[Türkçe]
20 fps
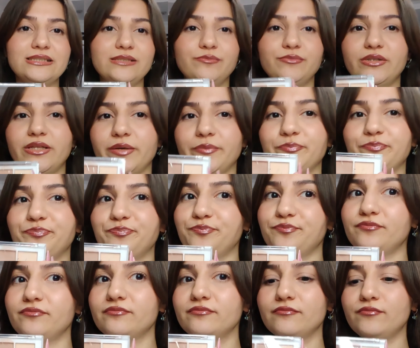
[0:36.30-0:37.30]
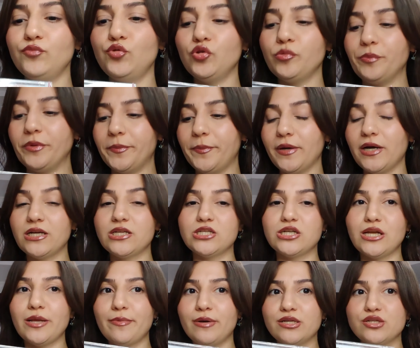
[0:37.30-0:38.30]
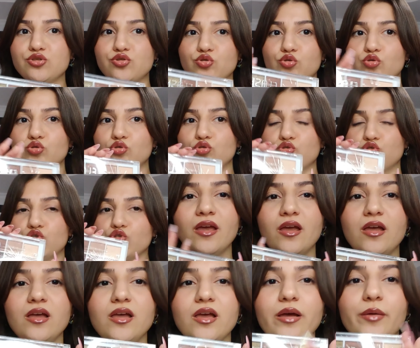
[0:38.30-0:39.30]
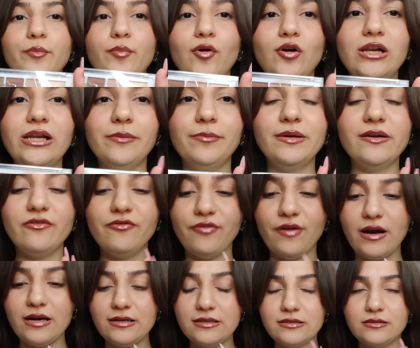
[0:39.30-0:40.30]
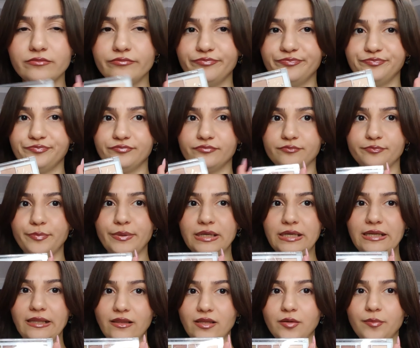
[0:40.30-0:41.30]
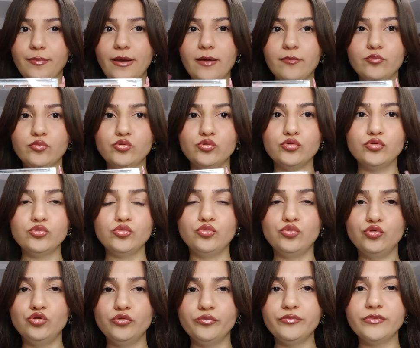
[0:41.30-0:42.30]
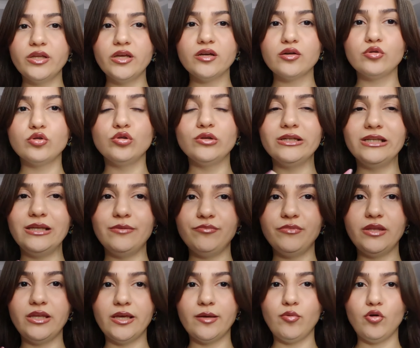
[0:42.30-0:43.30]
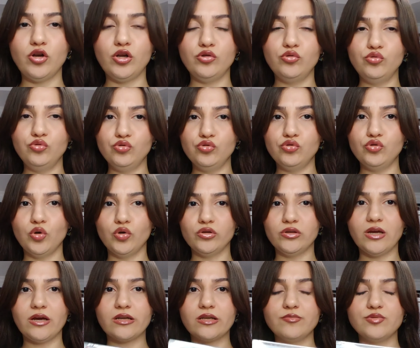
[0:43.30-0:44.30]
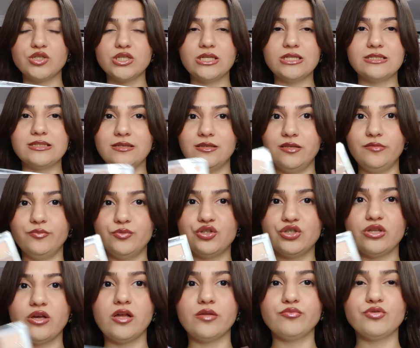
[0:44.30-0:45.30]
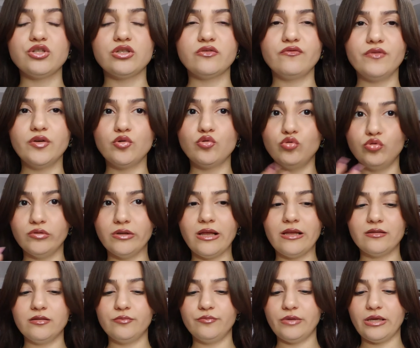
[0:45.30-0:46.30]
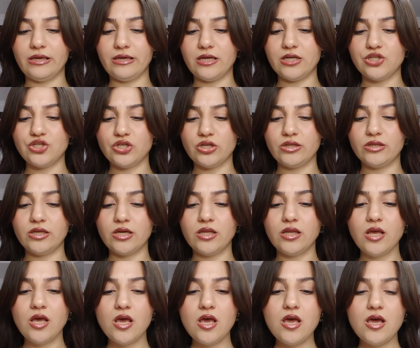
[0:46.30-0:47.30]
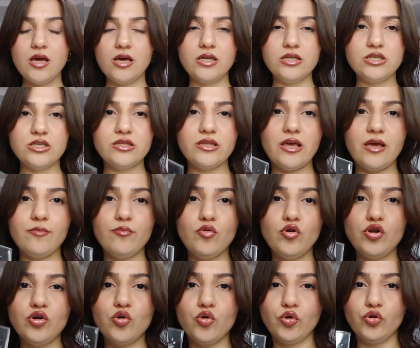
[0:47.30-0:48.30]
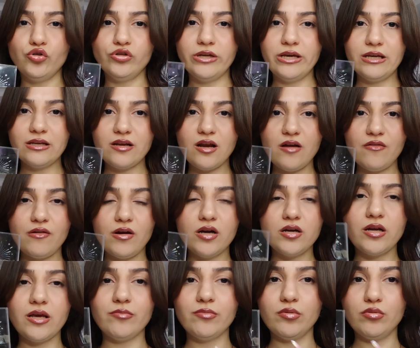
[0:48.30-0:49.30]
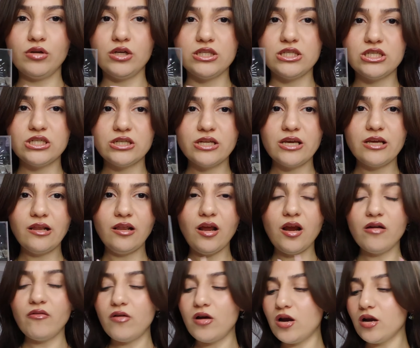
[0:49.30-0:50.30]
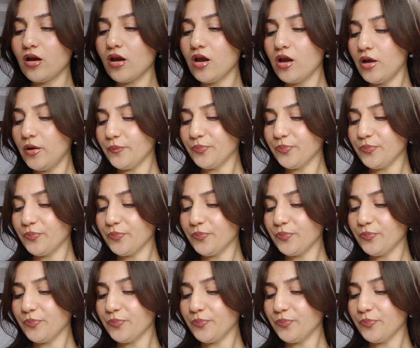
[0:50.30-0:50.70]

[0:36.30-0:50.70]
Şimdi büyük bir parçayla başlıyoruz. Böyle bir far paleti. Ben bunu düğünümde kullanayım diye böyle nude tonlarda bir şey istediğim için almıştım ve kullandım da gerçekten. İçinde hem böyle koyu renkler var hem de böyle açık renkler var.